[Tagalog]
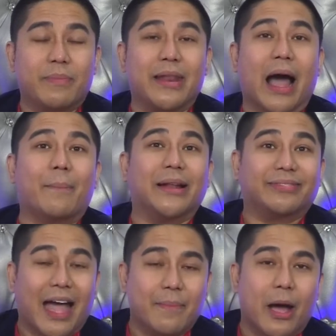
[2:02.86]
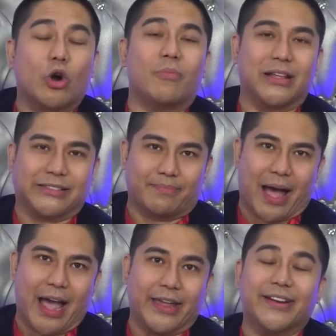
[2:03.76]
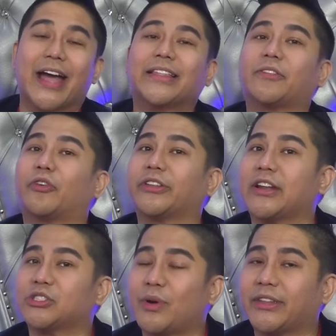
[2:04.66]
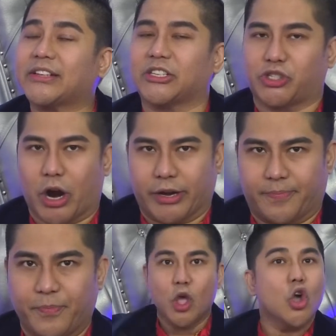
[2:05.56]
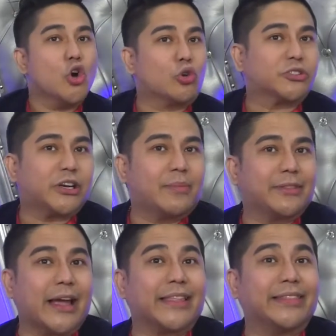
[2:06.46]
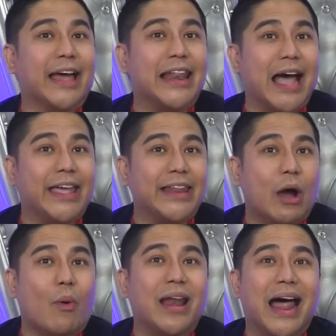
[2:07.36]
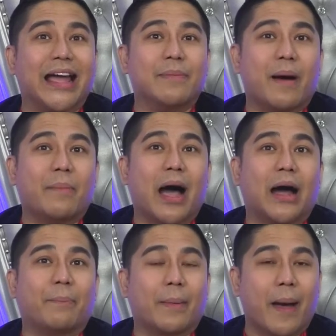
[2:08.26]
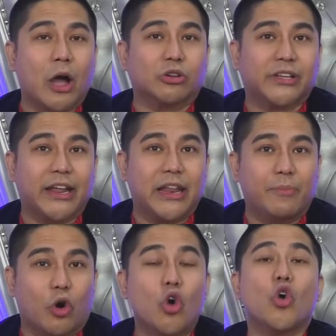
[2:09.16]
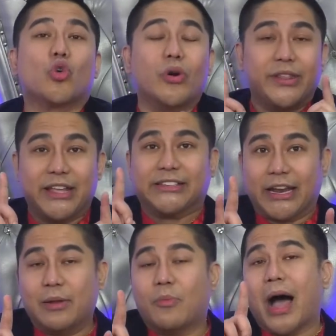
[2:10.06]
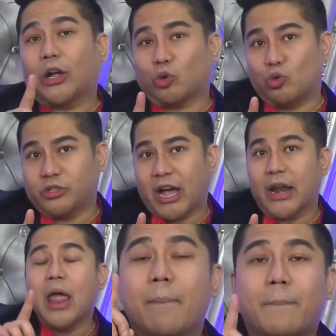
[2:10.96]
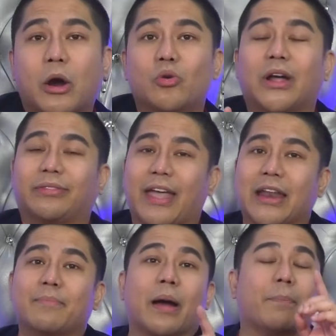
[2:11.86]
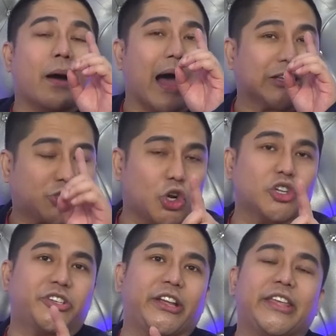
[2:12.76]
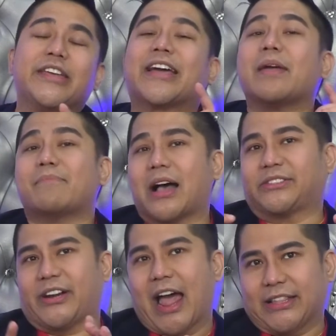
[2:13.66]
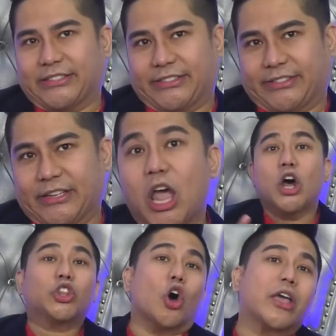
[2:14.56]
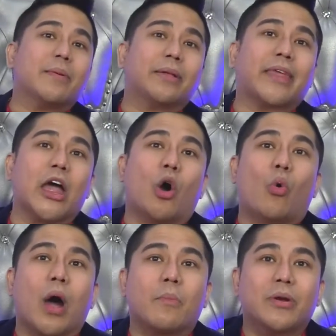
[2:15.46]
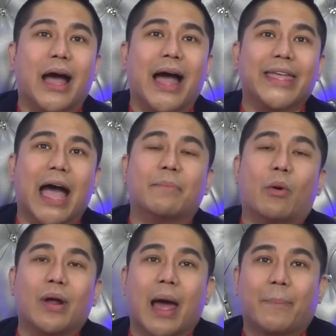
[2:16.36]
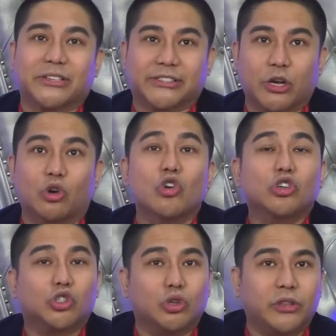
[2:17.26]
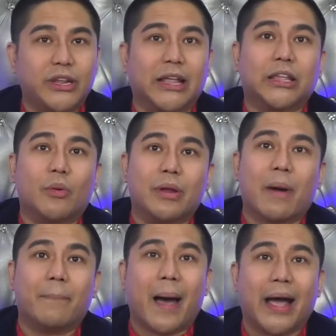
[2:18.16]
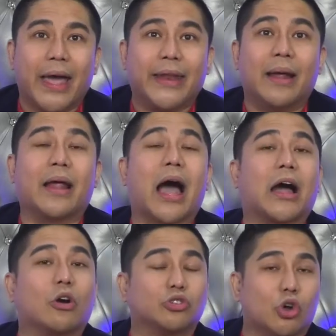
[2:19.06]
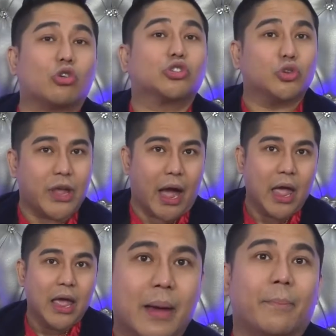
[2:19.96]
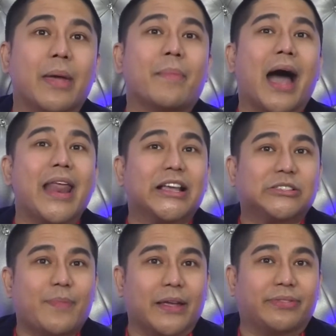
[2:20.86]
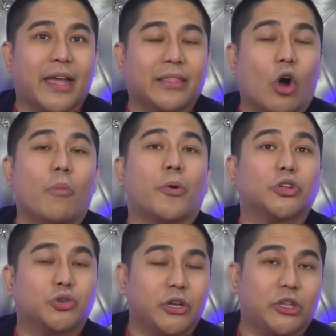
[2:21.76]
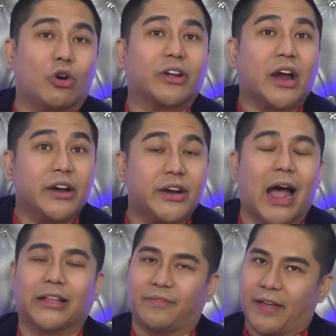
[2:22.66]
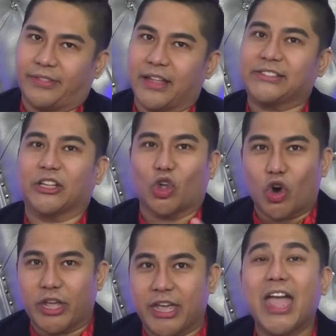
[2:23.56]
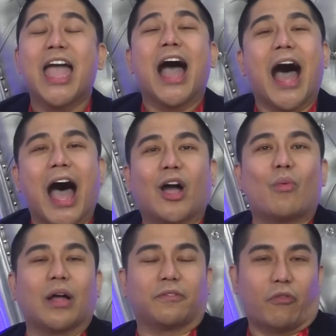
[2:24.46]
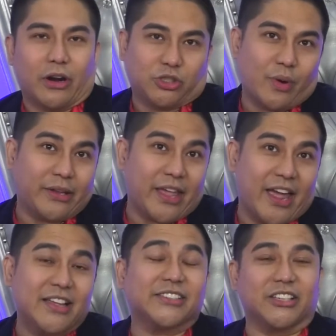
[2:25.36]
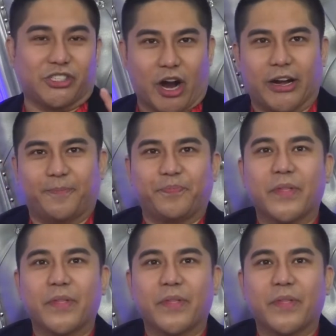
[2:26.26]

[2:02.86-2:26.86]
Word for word: may nakabantay bago umalis ng bahay. Red at 14 ang swerte sa chart. Rooster naman tayo tandaan lagi na walang ibang makakapagbago sarili mo kung hindi sarili mo makakatulong dyan. Maroon at 10, magpa-astrology reading kay Master Hans. Doggy naman tayo, huwag mo nang hayaan mawala pa siya sa'yo. Sundin at gawin ang mga bagay na nakakagusto o gusto niya. May mga unexpected opportunity or career activated sa Doggy, aqua at foreign swerte sa chart.